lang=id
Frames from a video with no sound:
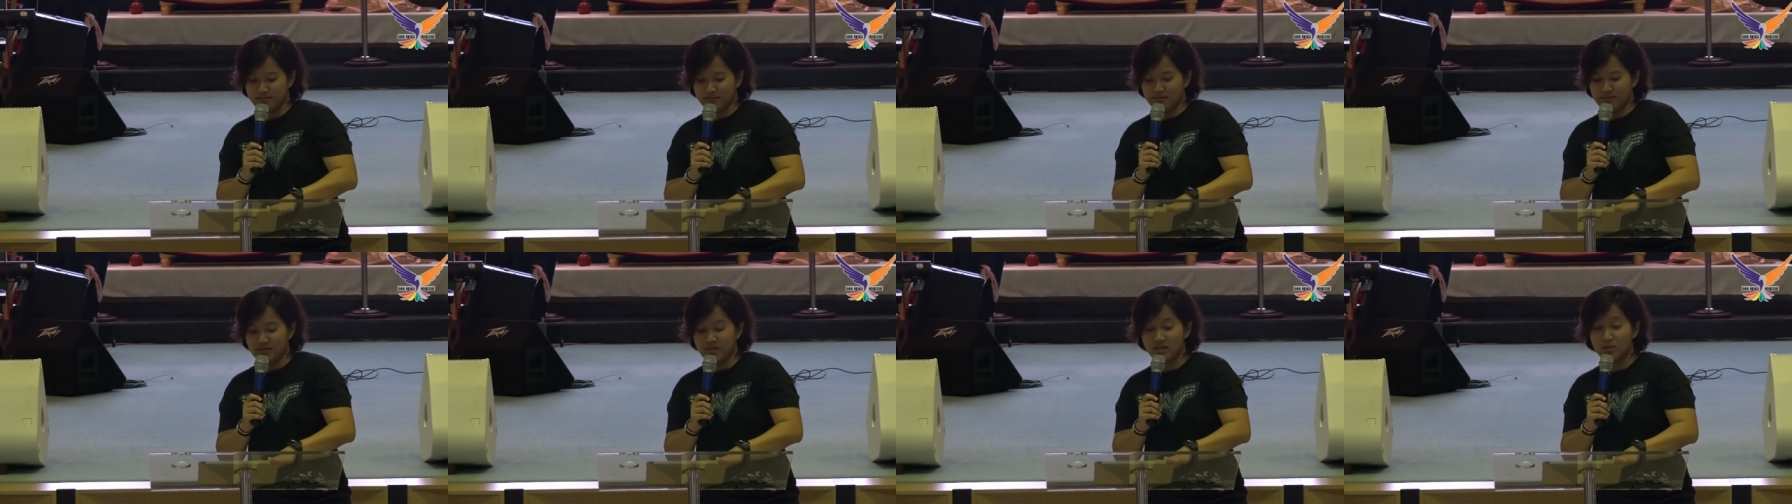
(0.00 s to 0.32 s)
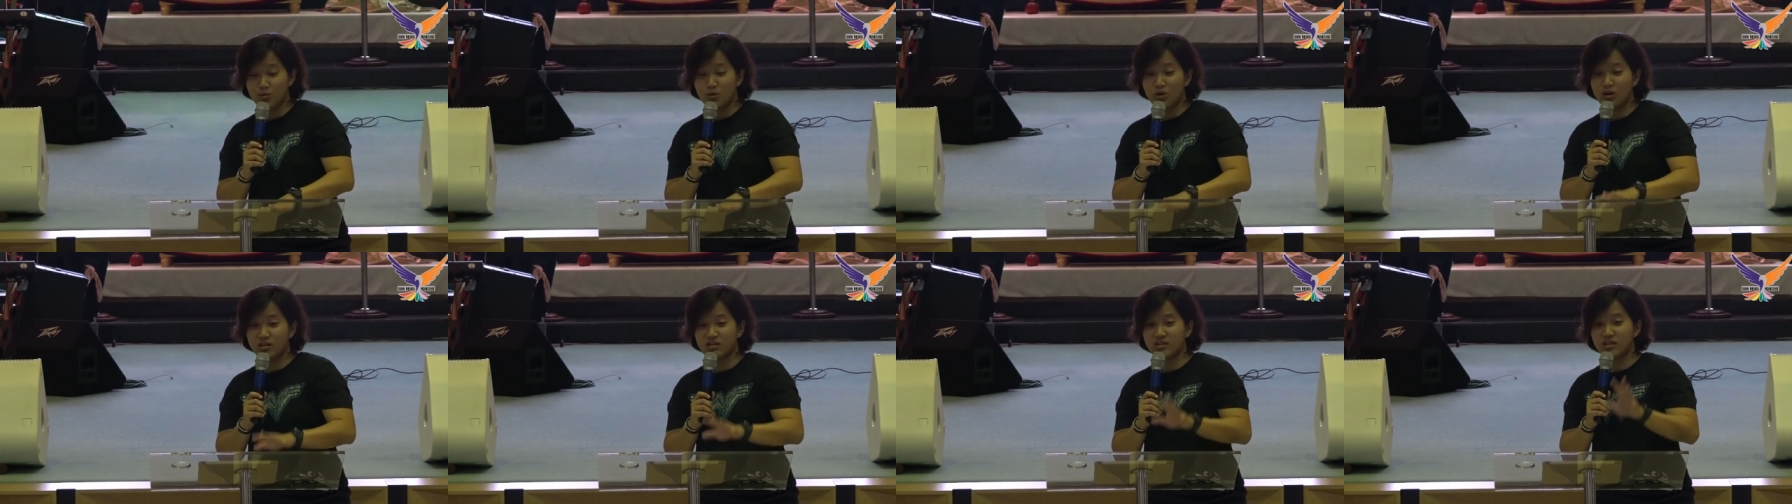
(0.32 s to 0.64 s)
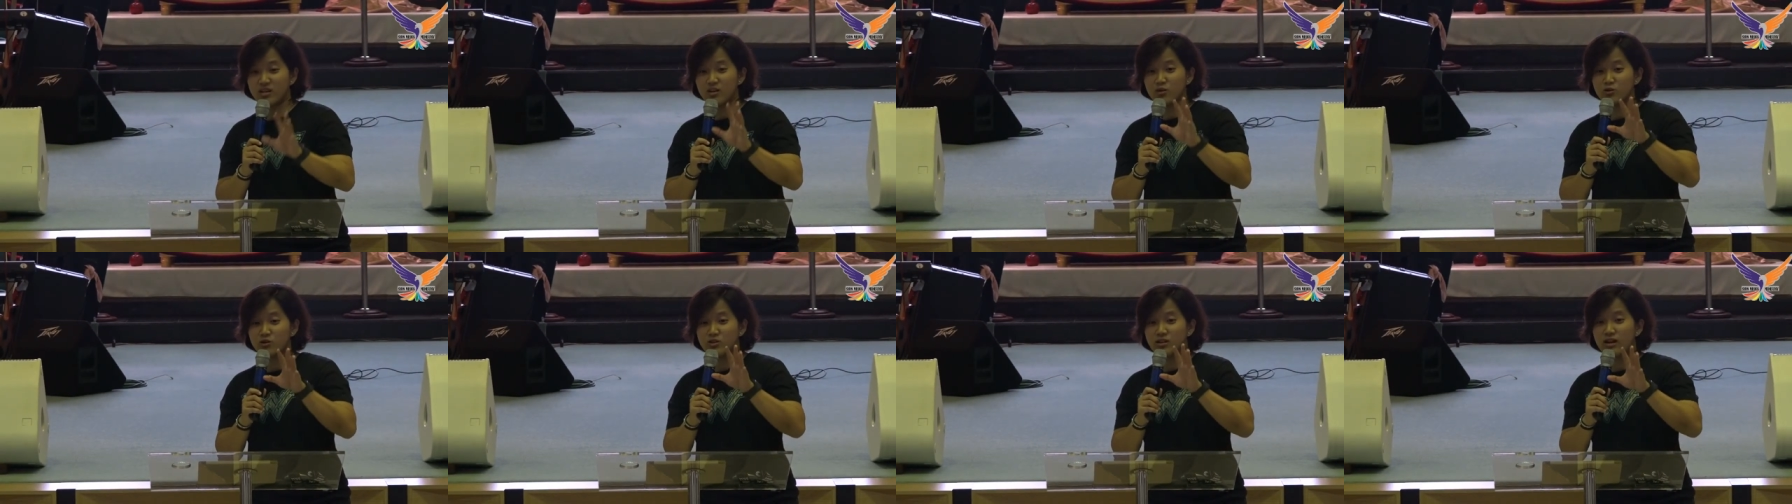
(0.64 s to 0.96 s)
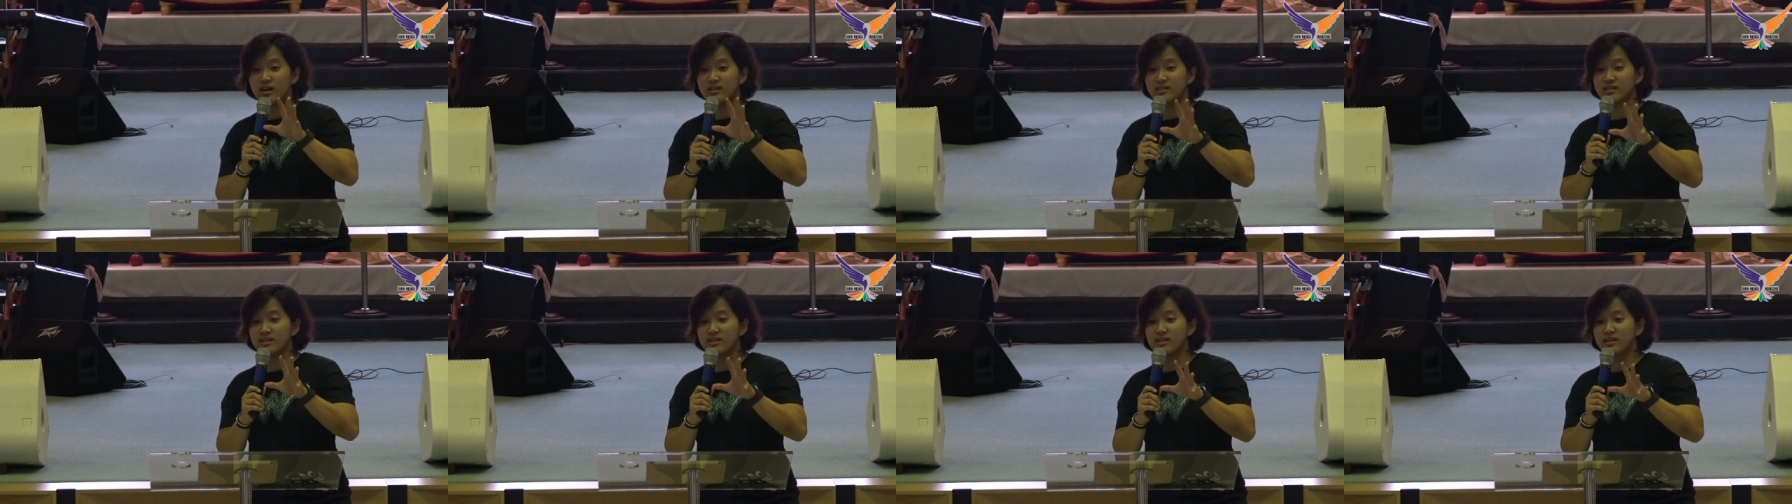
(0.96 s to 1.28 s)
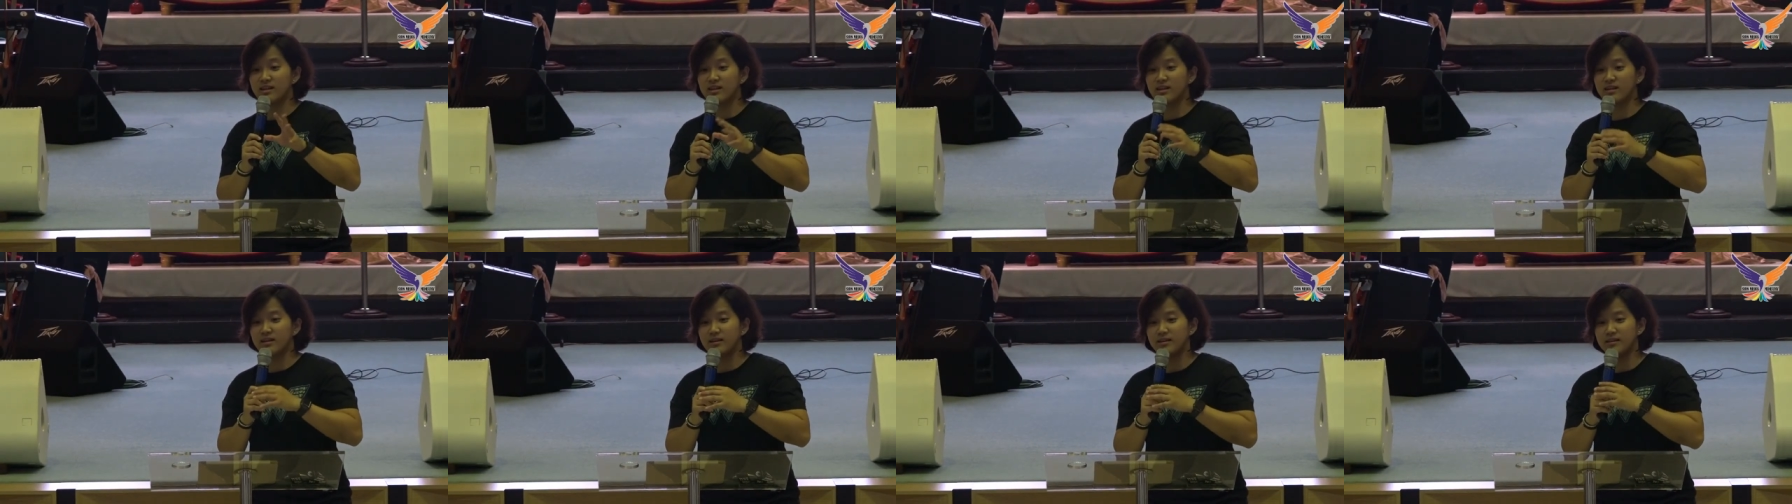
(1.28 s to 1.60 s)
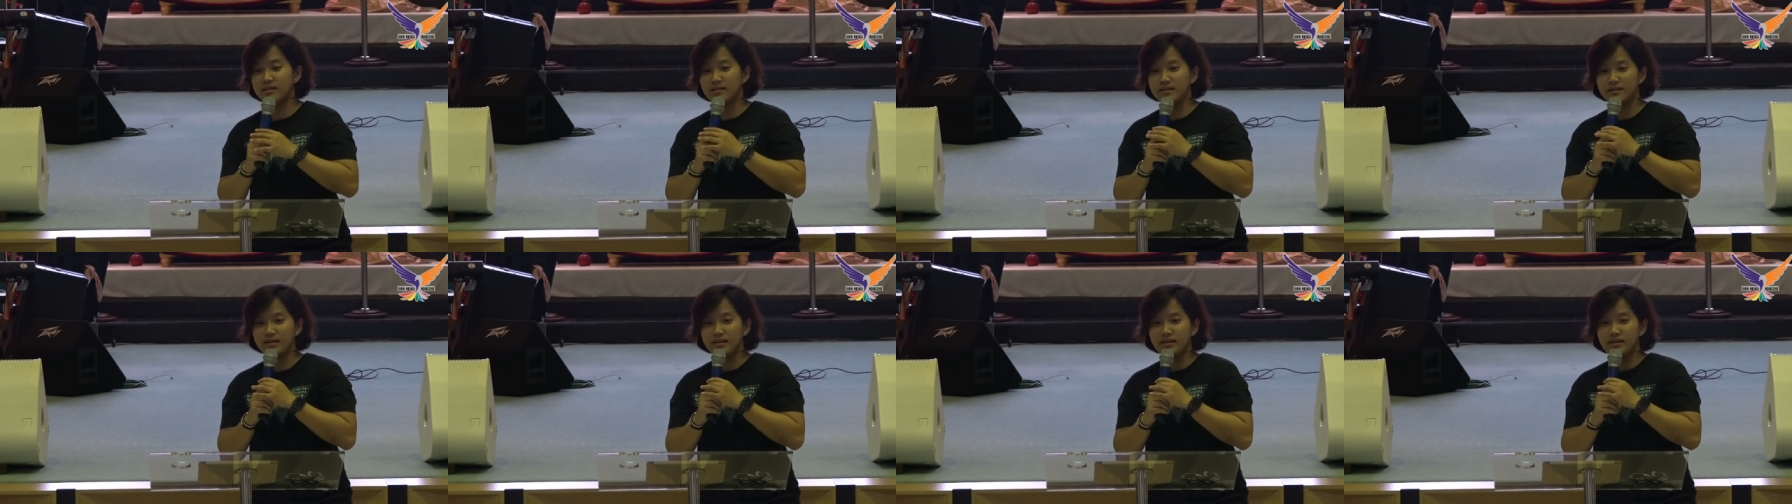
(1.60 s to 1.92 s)
Saya mau kasih ilustrasi nih,
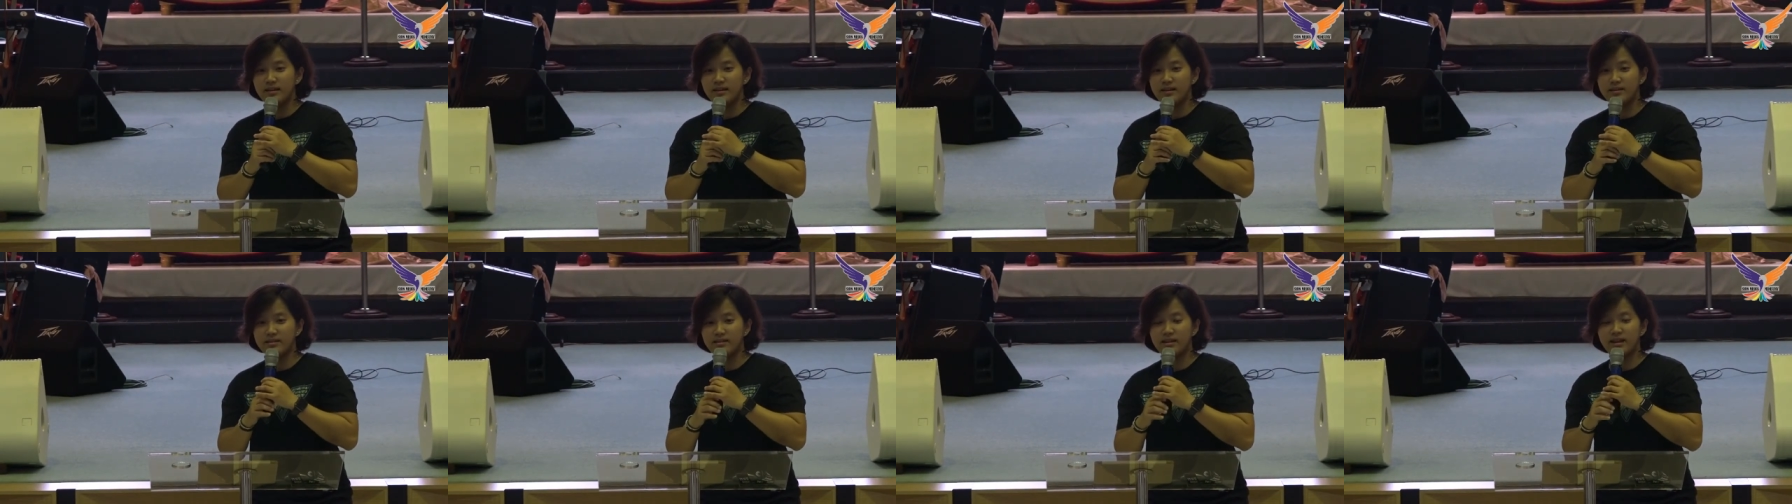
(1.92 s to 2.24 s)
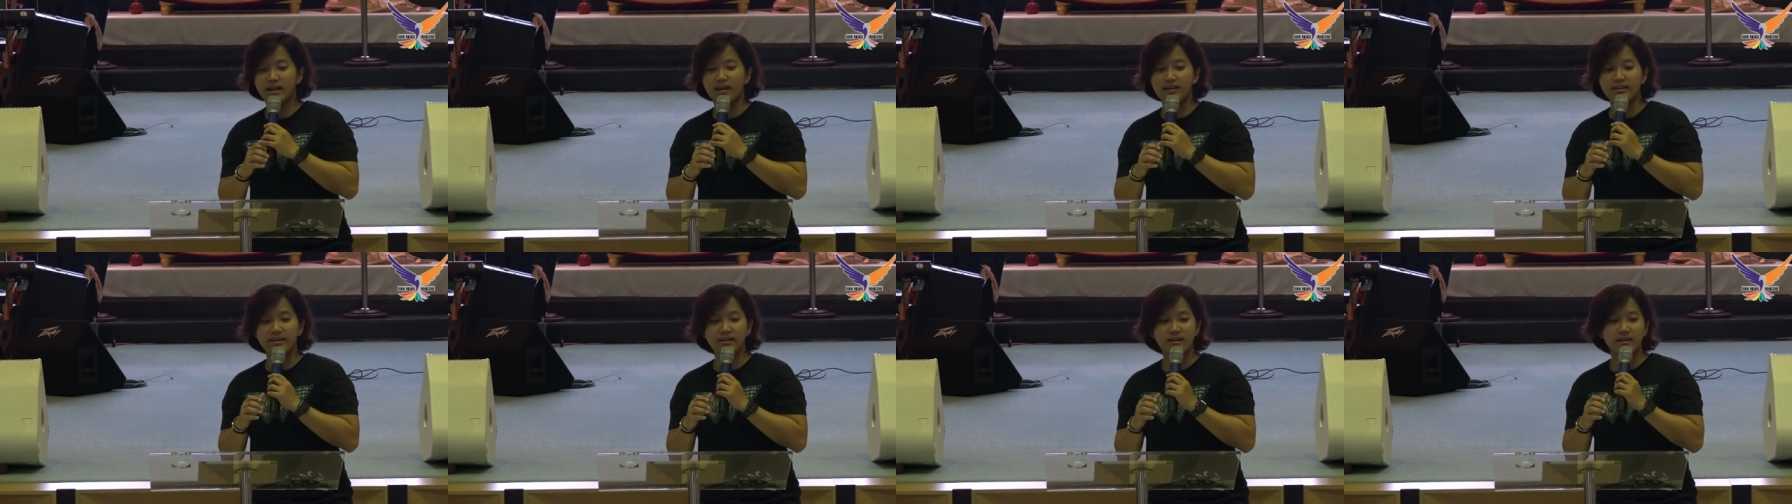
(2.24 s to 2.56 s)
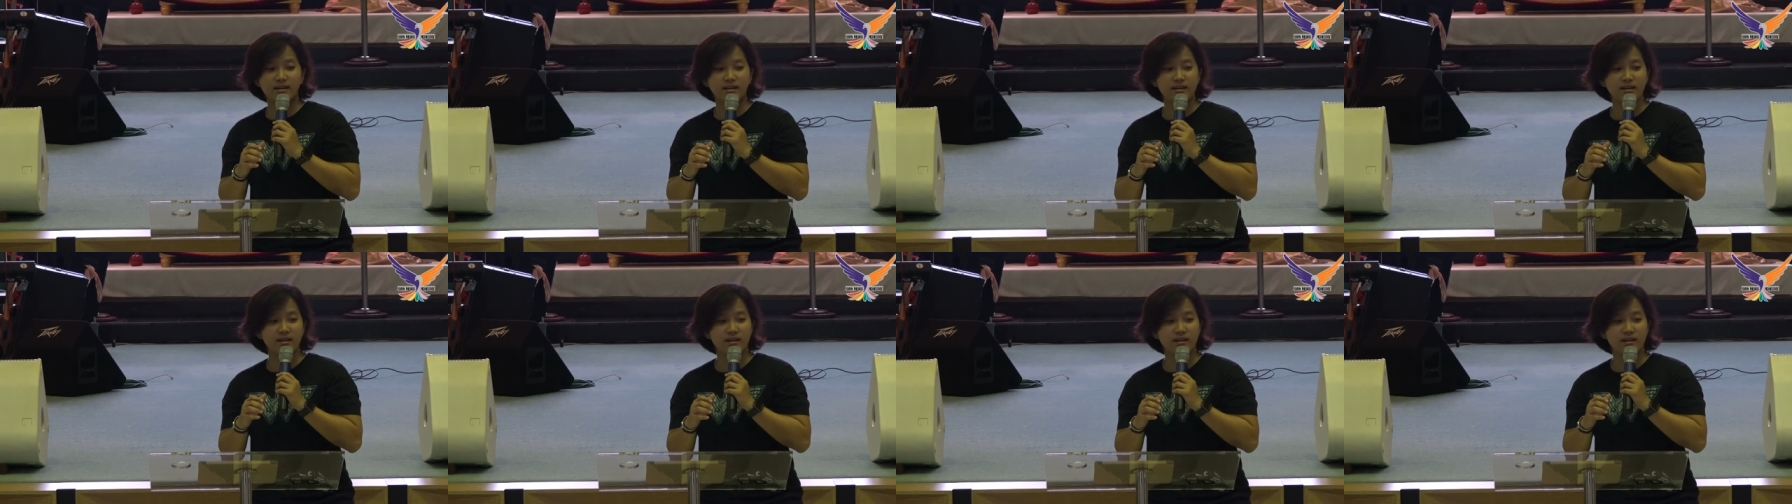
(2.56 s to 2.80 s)
istilahnya